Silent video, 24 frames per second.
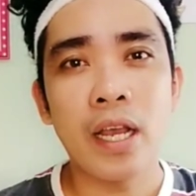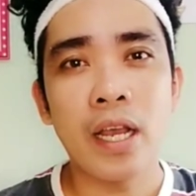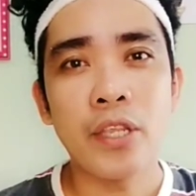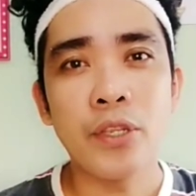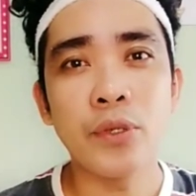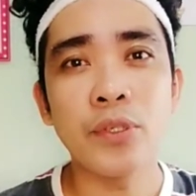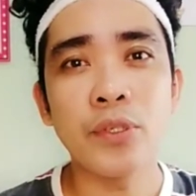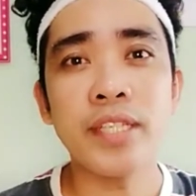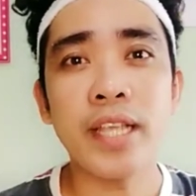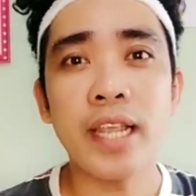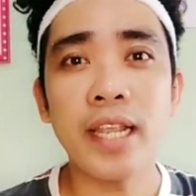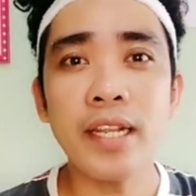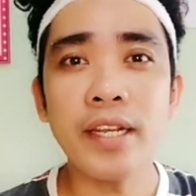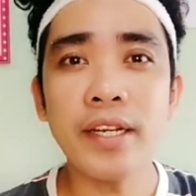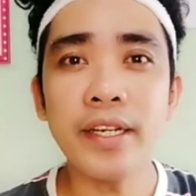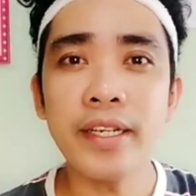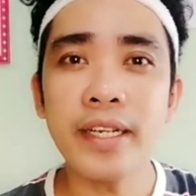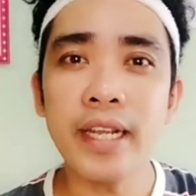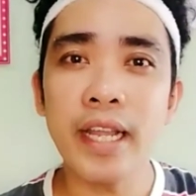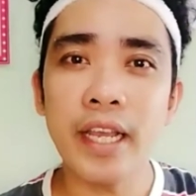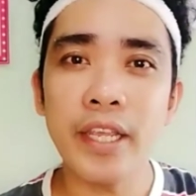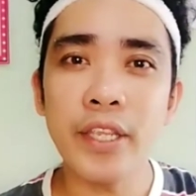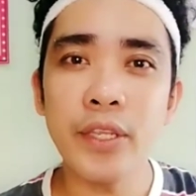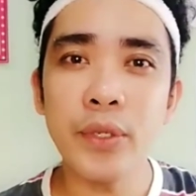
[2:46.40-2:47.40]
yung seller
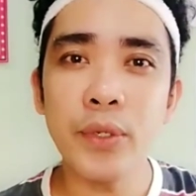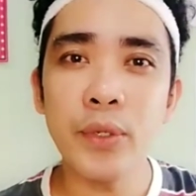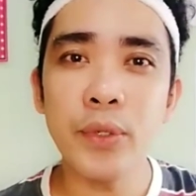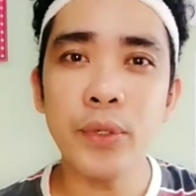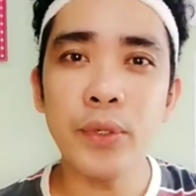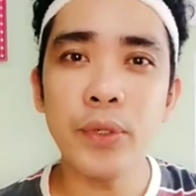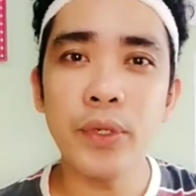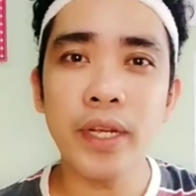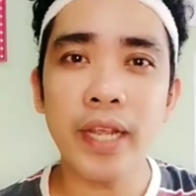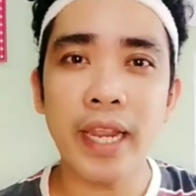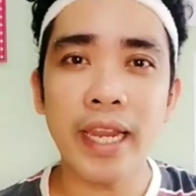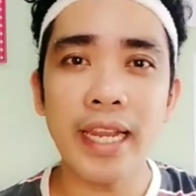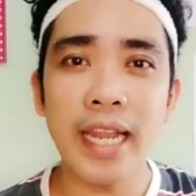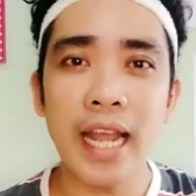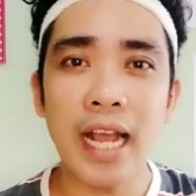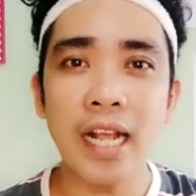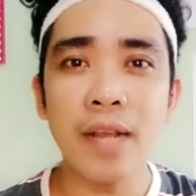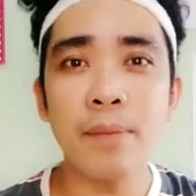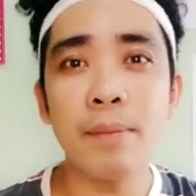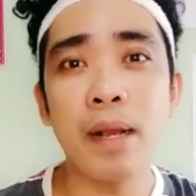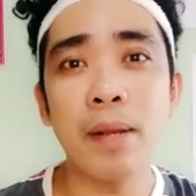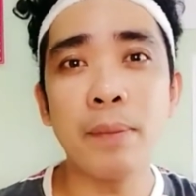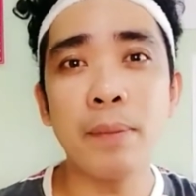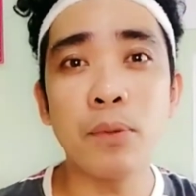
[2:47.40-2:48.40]
na yung
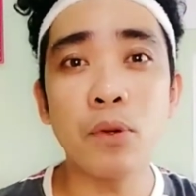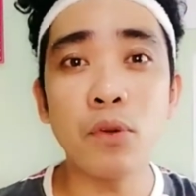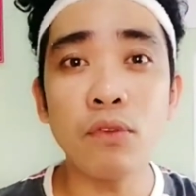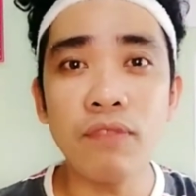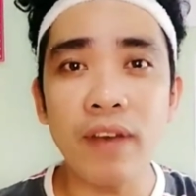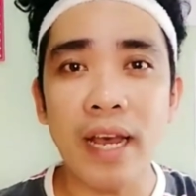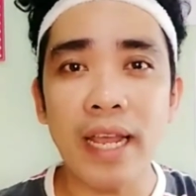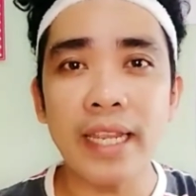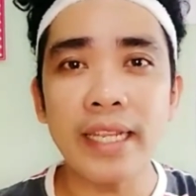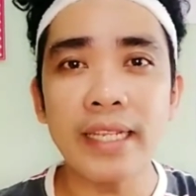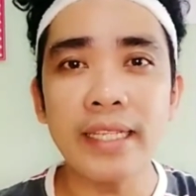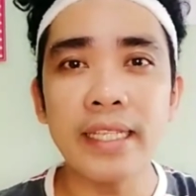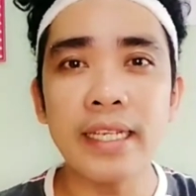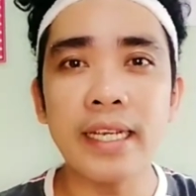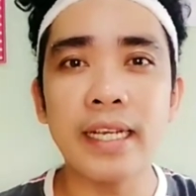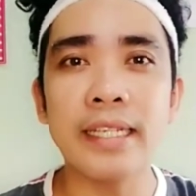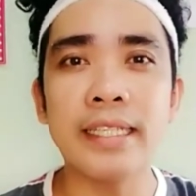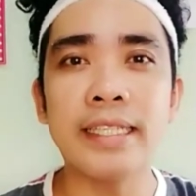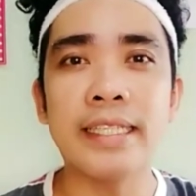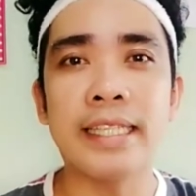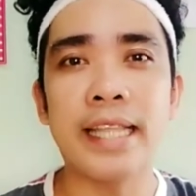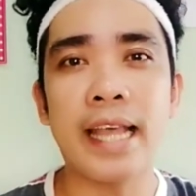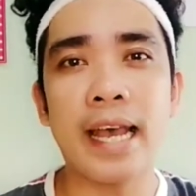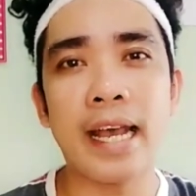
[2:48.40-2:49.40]
kailangan mag-provide
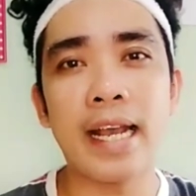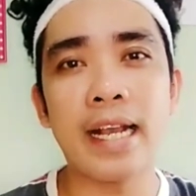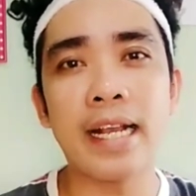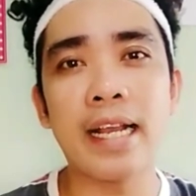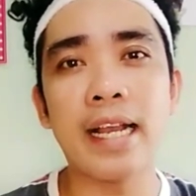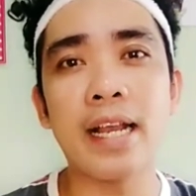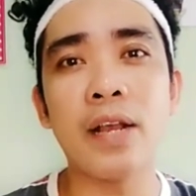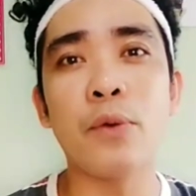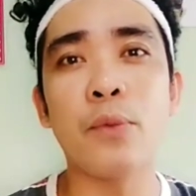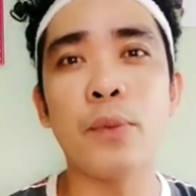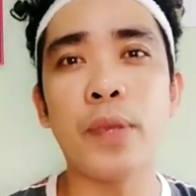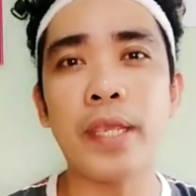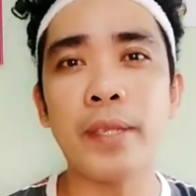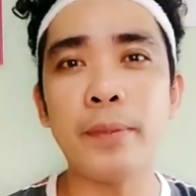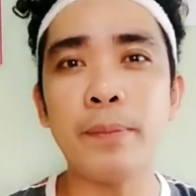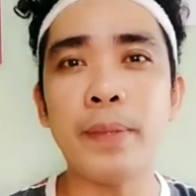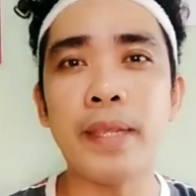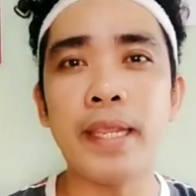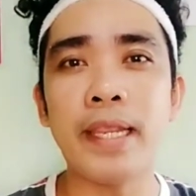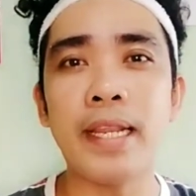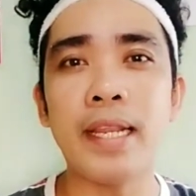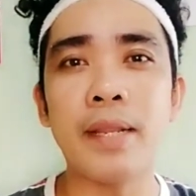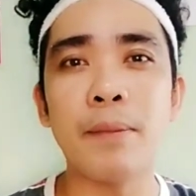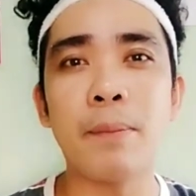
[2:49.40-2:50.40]
ng
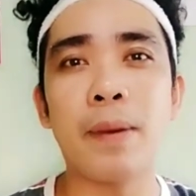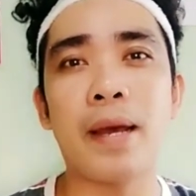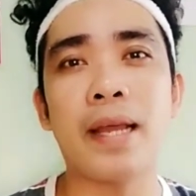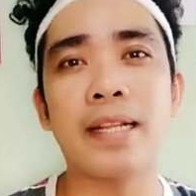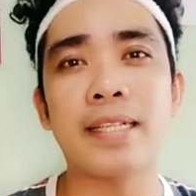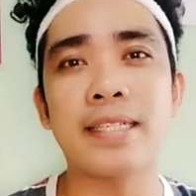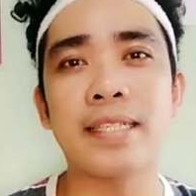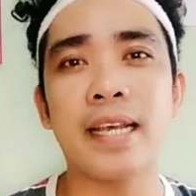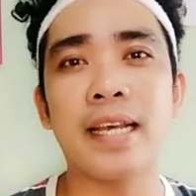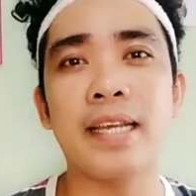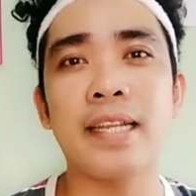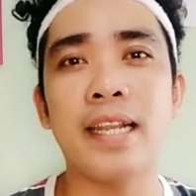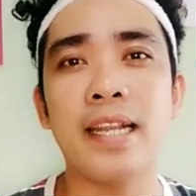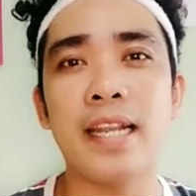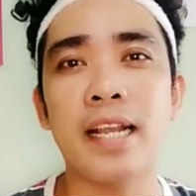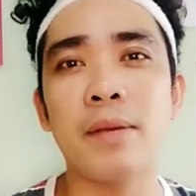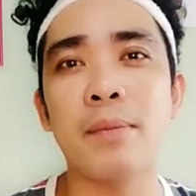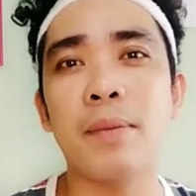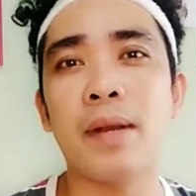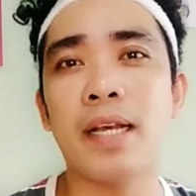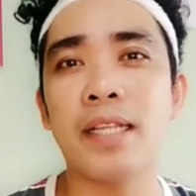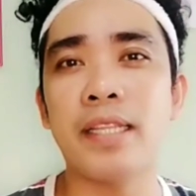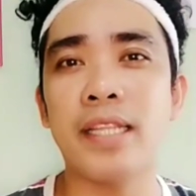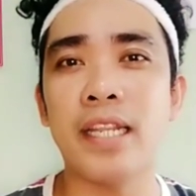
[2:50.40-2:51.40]
waybill para sa kanilang
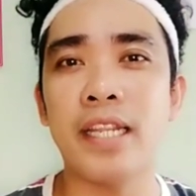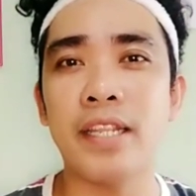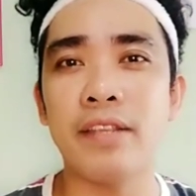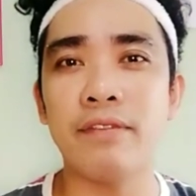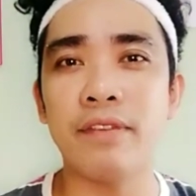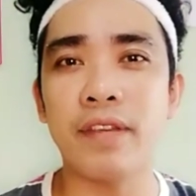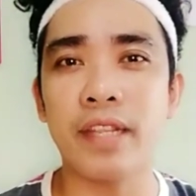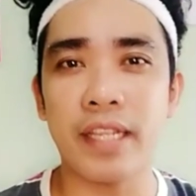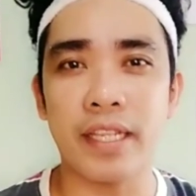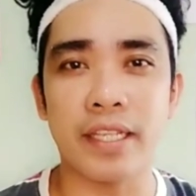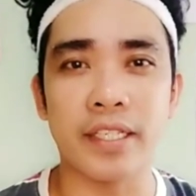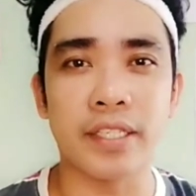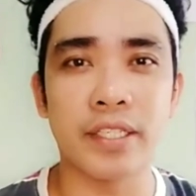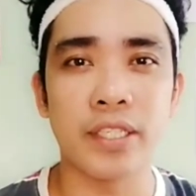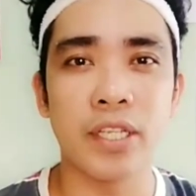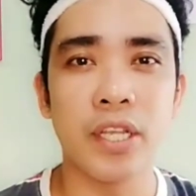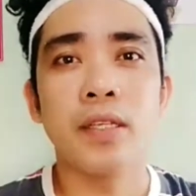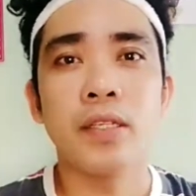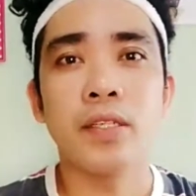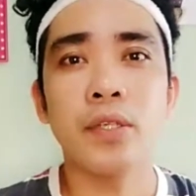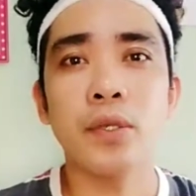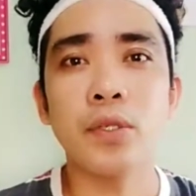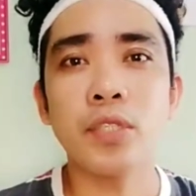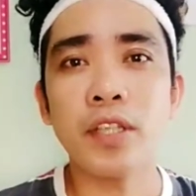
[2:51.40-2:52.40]
mga deliveries.
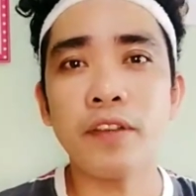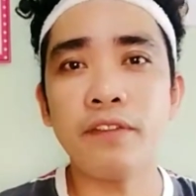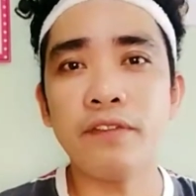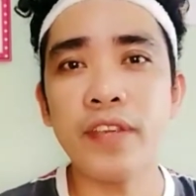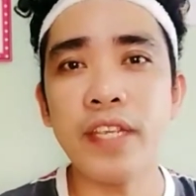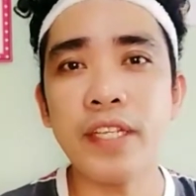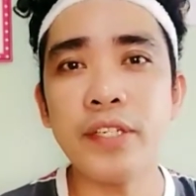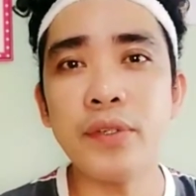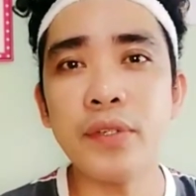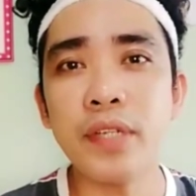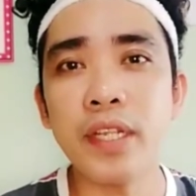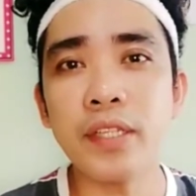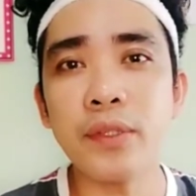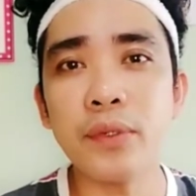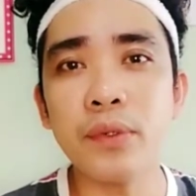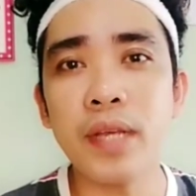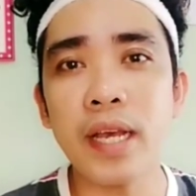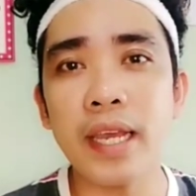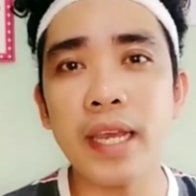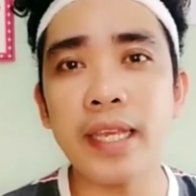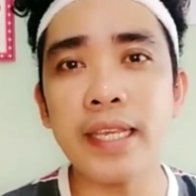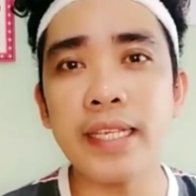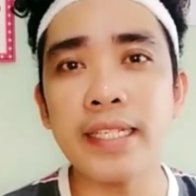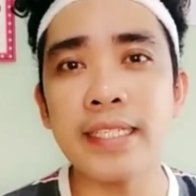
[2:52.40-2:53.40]
So sa video na ito
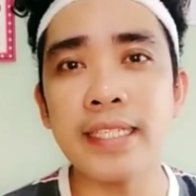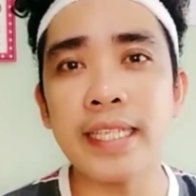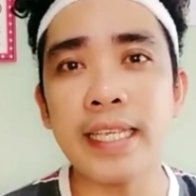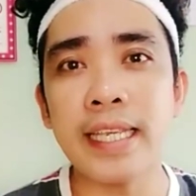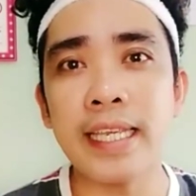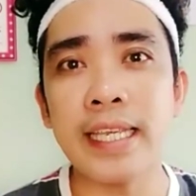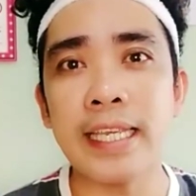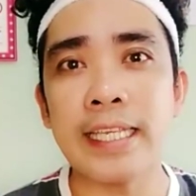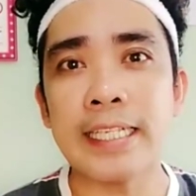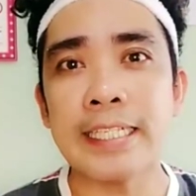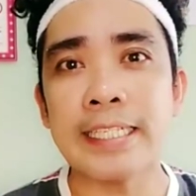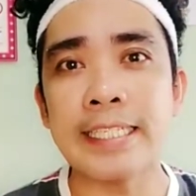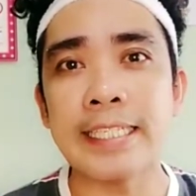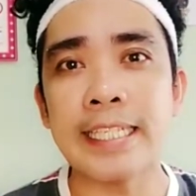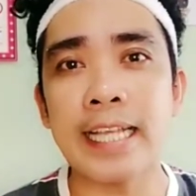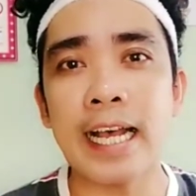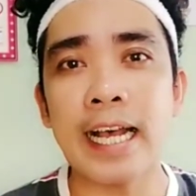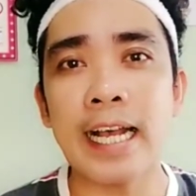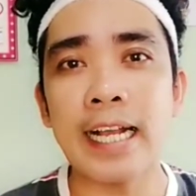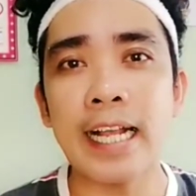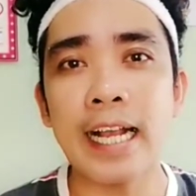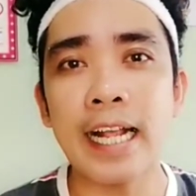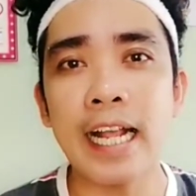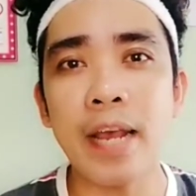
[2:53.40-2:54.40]
guys is
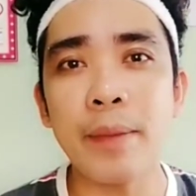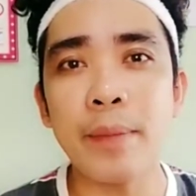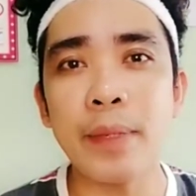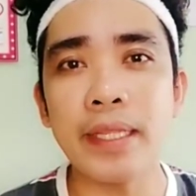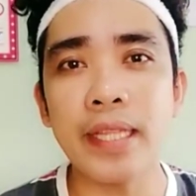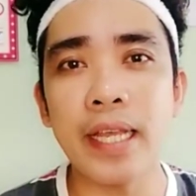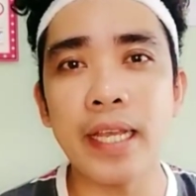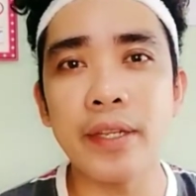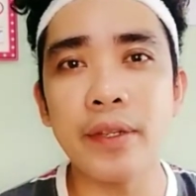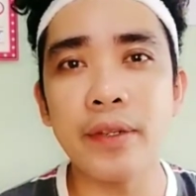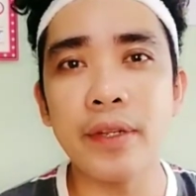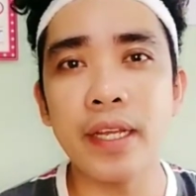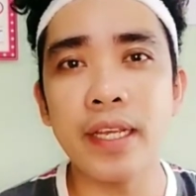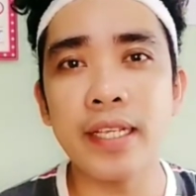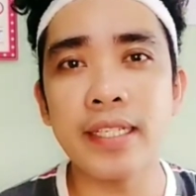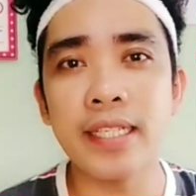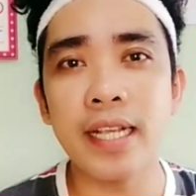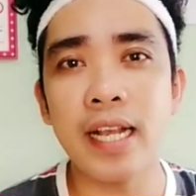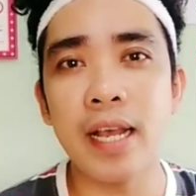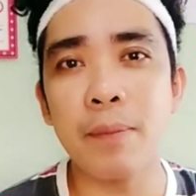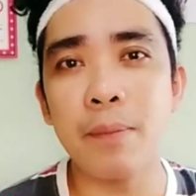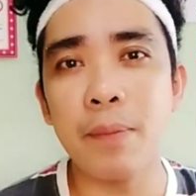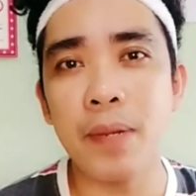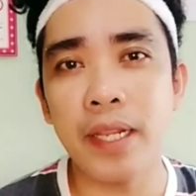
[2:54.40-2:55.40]
uh, gagamit tayo ng
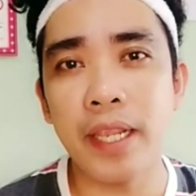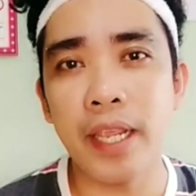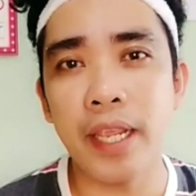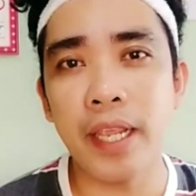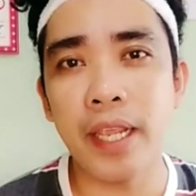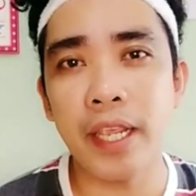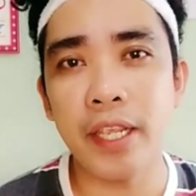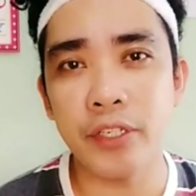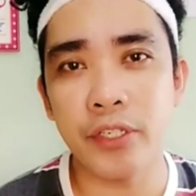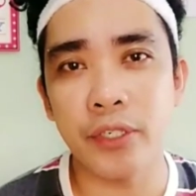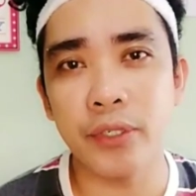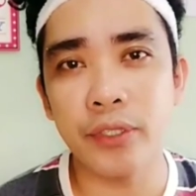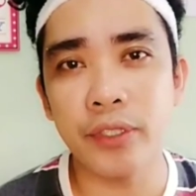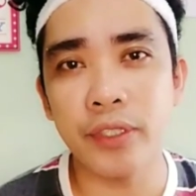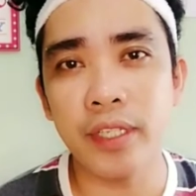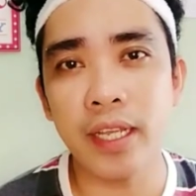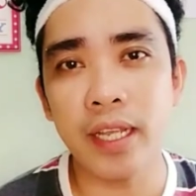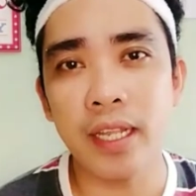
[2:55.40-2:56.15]
isang application.